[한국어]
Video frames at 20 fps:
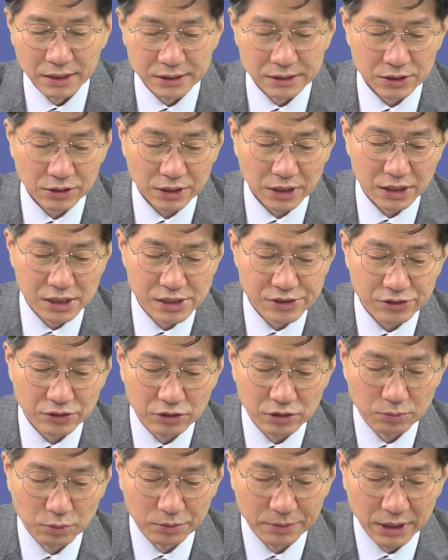청약
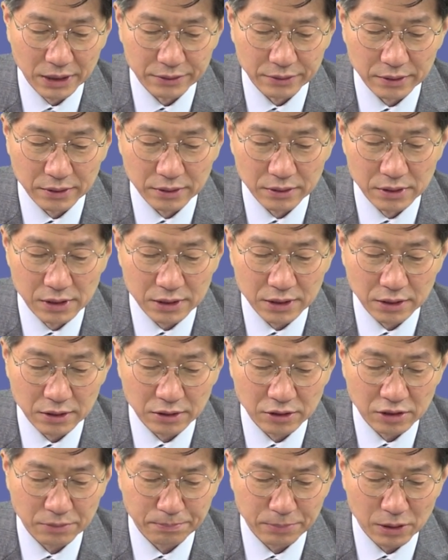일정을 보면
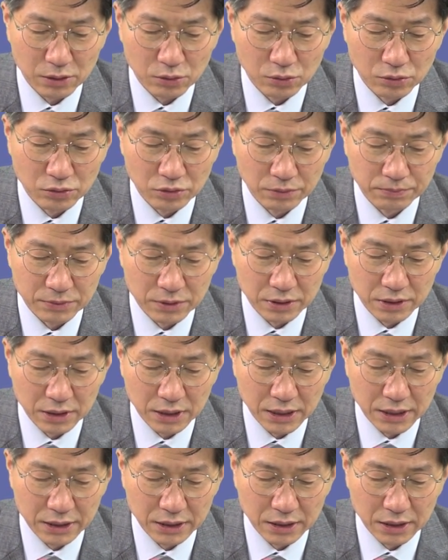일단은 특별공급
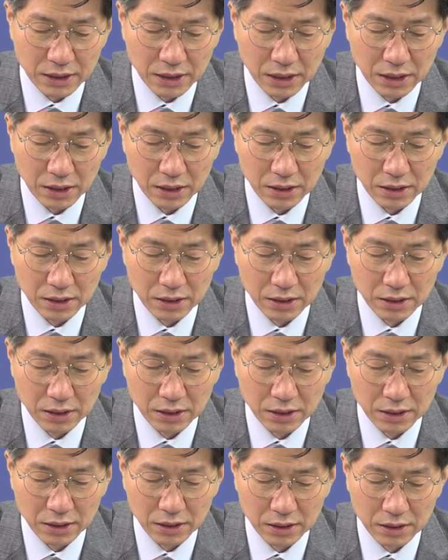들어가는 게
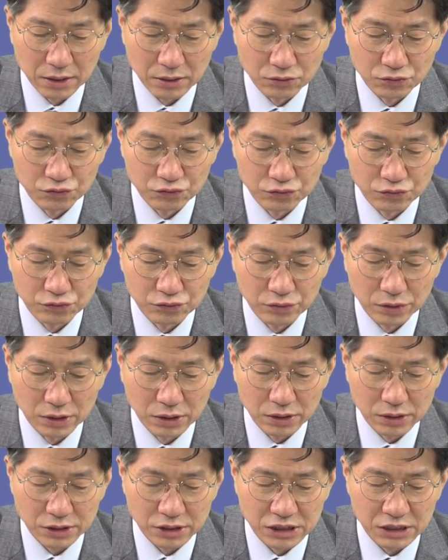
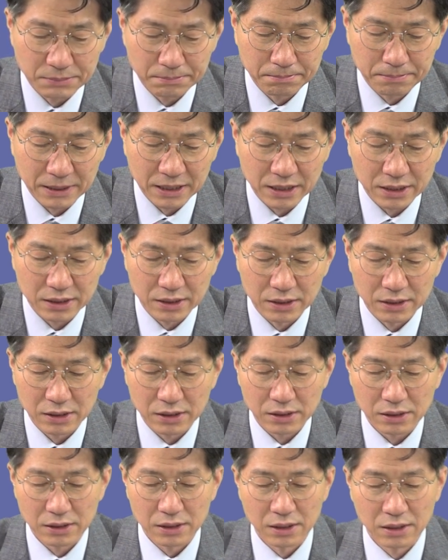유월
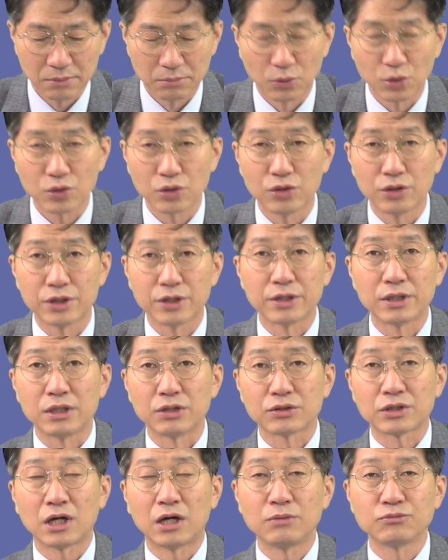십팔일
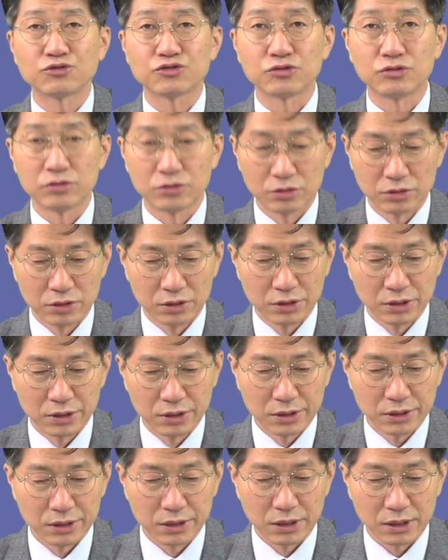목요일이네요. 다음 주.
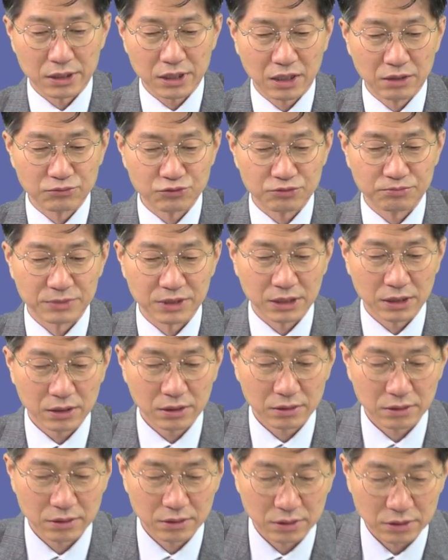예, 다음
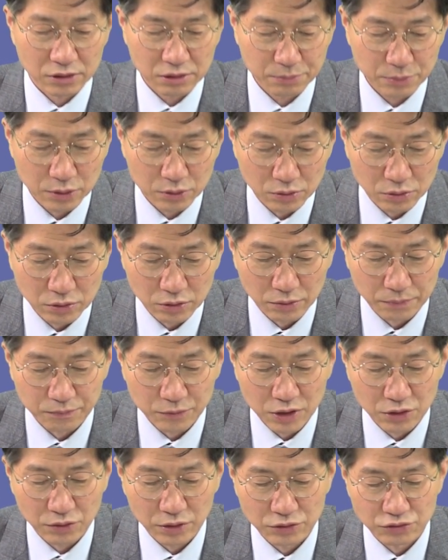주입니다. 예, 특별공급,
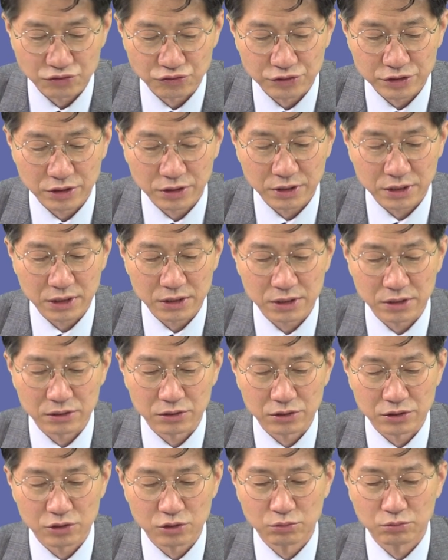기관 추천,
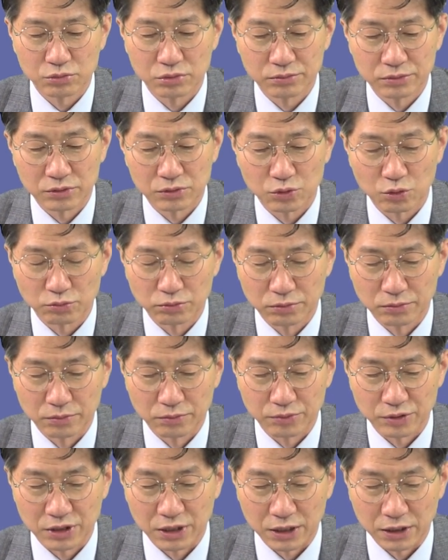다자녀, 신혼부부, 노부모
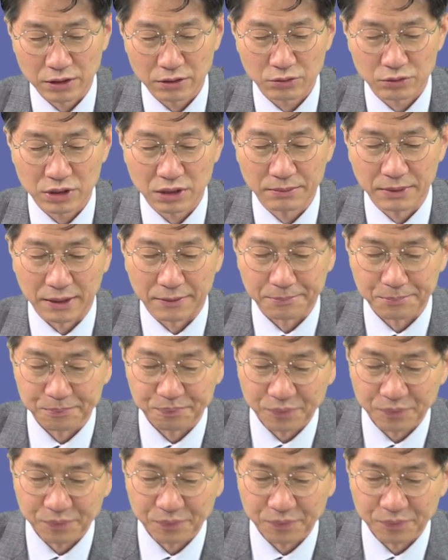부양. 그 다음에